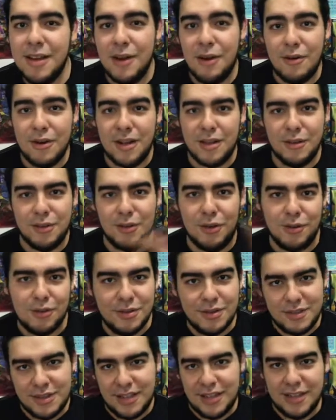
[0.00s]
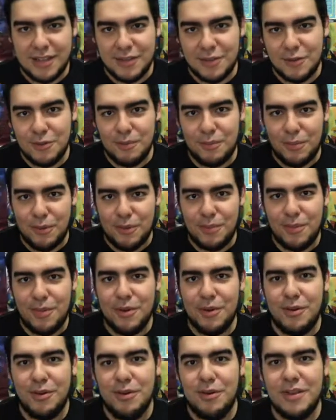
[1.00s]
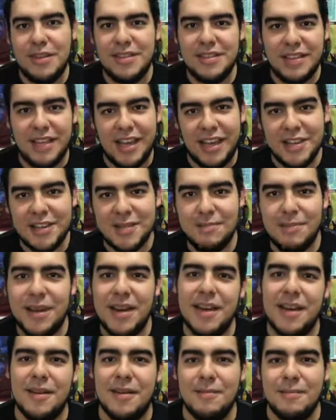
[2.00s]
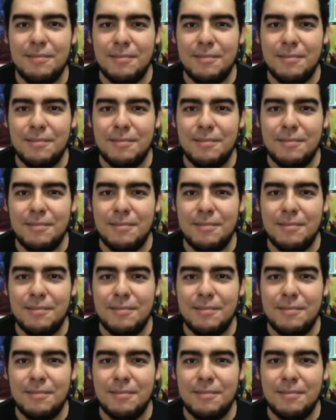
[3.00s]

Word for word: Ahora todos tienen su propio stage para